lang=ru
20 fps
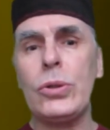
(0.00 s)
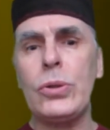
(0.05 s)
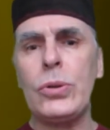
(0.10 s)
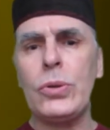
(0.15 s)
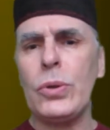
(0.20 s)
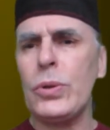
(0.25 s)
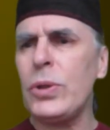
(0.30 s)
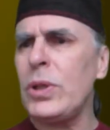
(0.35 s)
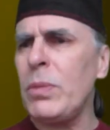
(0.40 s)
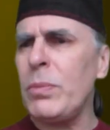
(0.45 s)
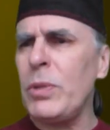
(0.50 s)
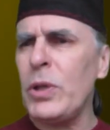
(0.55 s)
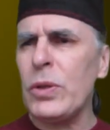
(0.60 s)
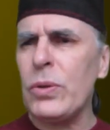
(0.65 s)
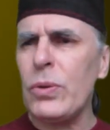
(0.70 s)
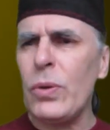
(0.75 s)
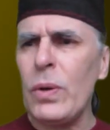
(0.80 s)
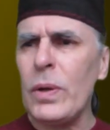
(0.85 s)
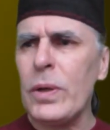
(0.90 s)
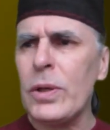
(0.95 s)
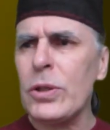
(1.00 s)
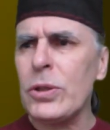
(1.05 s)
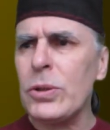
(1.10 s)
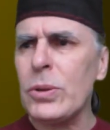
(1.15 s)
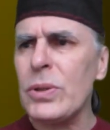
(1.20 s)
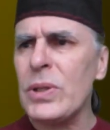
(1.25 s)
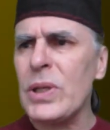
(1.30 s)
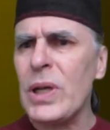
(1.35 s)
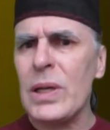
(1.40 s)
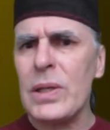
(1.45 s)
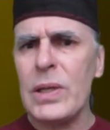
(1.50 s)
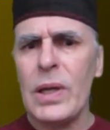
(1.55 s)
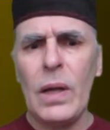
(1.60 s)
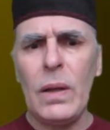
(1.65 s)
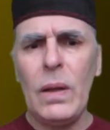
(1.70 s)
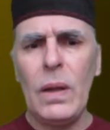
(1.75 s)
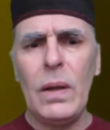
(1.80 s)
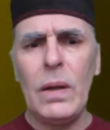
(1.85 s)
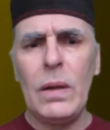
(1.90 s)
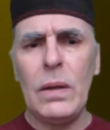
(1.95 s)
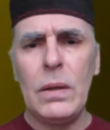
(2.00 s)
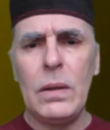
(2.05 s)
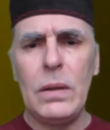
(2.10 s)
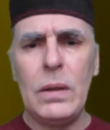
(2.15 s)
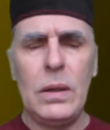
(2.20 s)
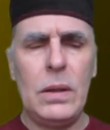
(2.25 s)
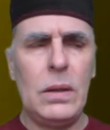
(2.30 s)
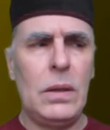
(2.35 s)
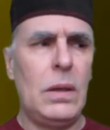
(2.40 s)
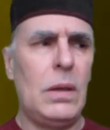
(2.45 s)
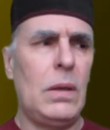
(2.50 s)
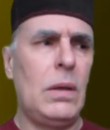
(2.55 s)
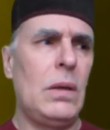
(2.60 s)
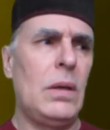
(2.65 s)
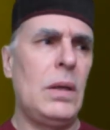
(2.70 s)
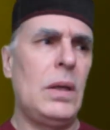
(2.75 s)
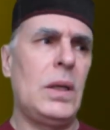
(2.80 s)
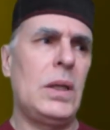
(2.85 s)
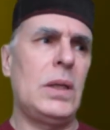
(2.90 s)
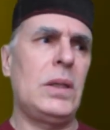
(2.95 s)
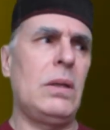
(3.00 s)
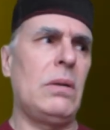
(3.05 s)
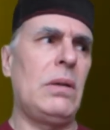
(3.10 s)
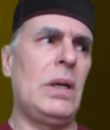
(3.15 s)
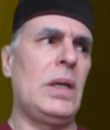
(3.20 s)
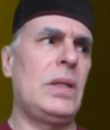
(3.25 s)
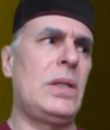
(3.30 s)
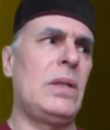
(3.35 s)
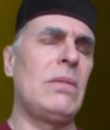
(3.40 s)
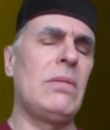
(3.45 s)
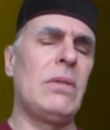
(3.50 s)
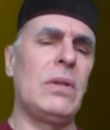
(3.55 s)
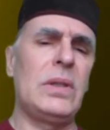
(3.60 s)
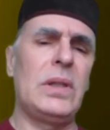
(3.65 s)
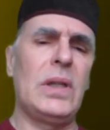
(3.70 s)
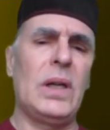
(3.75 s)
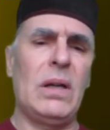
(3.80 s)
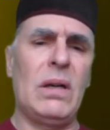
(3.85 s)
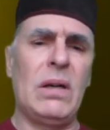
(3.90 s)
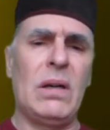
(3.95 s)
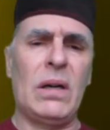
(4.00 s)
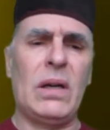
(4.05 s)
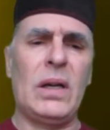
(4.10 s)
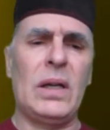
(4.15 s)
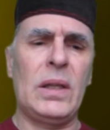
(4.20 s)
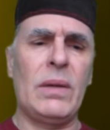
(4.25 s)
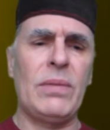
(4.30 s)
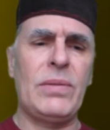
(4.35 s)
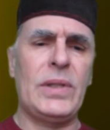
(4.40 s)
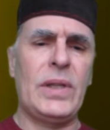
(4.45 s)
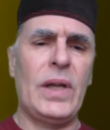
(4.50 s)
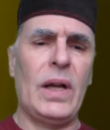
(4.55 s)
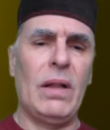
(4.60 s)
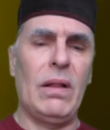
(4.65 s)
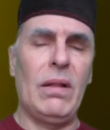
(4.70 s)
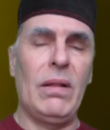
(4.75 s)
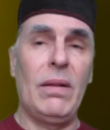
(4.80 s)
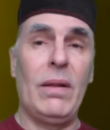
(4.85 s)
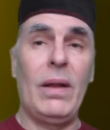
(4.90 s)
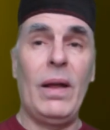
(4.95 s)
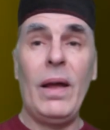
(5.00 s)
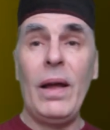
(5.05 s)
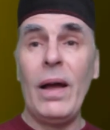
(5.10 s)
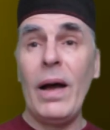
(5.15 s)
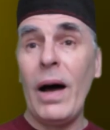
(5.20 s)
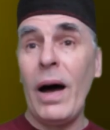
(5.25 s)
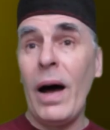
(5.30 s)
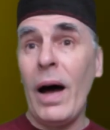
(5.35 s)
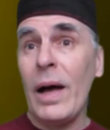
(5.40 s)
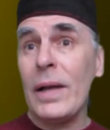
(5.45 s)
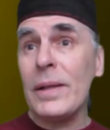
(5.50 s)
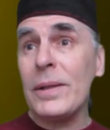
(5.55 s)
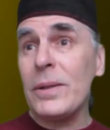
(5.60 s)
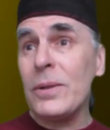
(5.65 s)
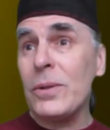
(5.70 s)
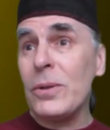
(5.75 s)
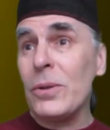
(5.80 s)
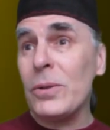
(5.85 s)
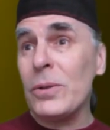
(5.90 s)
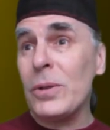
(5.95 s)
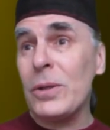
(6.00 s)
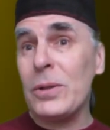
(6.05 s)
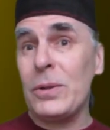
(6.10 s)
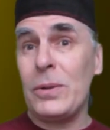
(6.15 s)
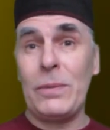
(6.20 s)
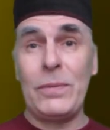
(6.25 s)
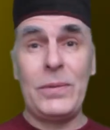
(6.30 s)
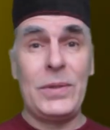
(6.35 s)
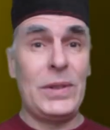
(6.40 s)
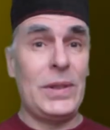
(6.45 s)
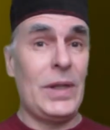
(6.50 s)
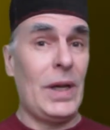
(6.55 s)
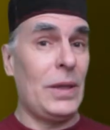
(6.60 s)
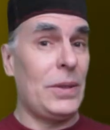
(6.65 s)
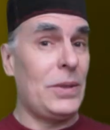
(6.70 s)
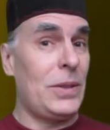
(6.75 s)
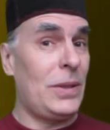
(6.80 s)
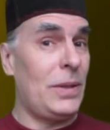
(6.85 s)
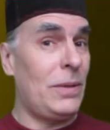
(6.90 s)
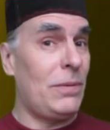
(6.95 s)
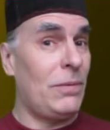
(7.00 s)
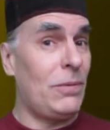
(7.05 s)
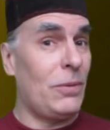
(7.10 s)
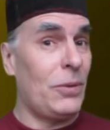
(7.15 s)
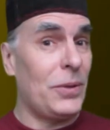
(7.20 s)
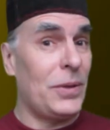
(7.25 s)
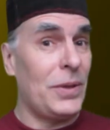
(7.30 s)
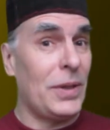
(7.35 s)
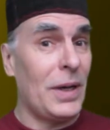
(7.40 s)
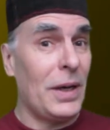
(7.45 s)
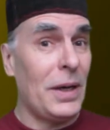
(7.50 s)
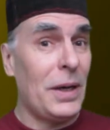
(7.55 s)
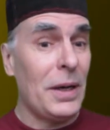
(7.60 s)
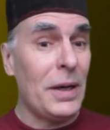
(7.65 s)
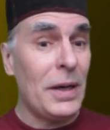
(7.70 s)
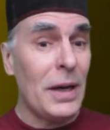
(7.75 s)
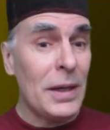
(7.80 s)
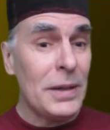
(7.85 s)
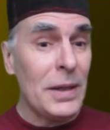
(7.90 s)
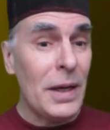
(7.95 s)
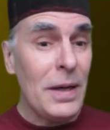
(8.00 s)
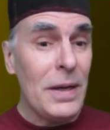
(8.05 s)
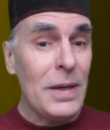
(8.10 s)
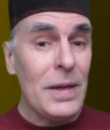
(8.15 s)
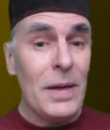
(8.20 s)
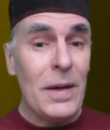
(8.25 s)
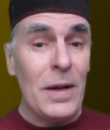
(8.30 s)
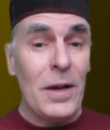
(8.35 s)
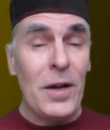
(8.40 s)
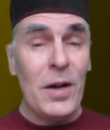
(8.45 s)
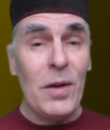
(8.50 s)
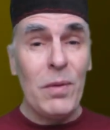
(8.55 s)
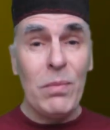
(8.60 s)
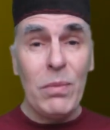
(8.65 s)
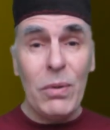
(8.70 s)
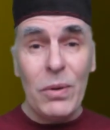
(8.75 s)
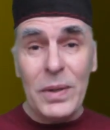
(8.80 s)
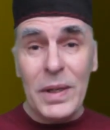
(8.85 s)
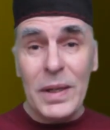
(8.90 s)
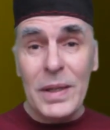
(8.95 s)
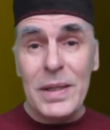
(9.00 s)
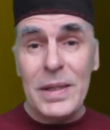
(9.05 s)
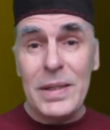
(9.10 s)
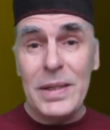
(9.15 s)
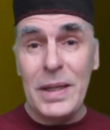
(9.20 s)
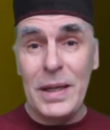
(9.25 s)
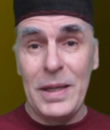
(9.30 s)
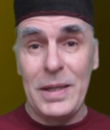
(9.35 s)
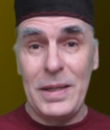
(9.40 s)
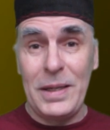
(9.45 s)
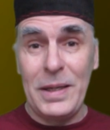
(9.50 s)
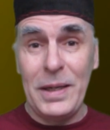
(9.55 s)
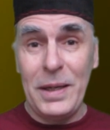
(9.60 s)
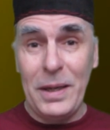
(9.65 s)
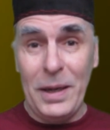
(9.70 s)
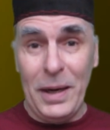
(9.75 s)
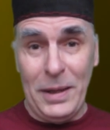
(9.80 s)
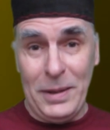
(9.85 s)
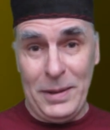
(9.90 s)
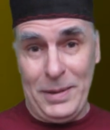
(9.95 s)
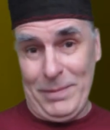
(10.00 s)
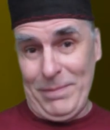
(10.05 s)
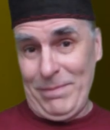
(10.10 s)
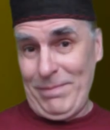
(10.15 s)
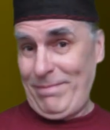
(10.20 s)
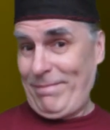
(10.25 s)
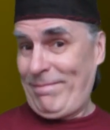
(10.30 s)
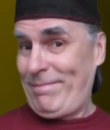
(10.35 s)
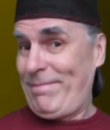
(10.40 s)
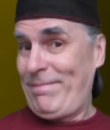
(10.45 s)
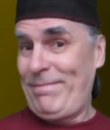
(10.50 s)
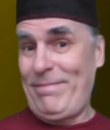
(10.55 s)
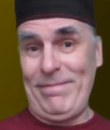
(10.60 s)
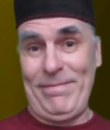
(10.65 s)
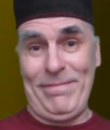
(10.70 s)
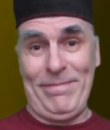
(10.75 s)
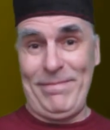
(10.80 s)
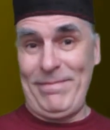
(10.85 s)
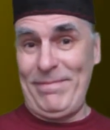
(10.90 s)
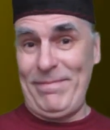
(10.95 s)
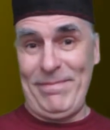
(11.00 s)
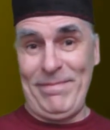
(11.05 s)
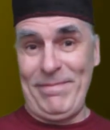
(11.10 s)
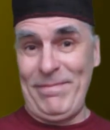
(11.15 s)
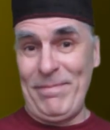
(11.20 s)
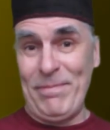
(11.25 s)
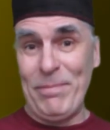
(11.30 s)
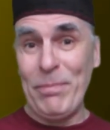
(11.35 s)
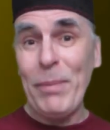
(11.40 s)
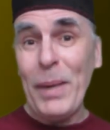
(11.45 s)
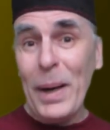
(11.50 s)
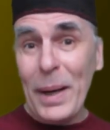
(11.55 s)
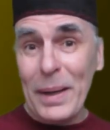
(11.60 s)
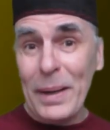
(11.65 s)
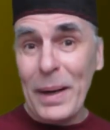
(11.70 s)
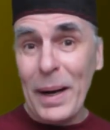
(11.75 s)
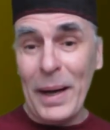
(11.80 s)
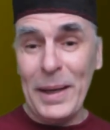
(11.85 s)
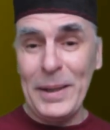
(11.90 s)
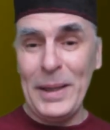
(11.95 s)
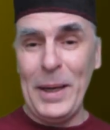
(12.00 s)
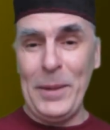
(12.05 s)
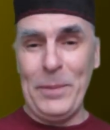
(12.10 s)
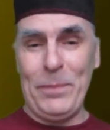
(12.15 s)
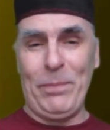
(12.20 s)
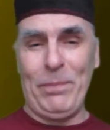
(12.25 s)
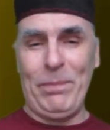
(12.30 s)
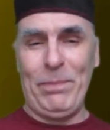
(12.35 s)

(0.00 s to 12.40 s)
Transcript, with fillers: Что ты мне только что сказал? Что я сегодня рано встал. А тот, кто встал сегодня рано, будет здесь играть барана.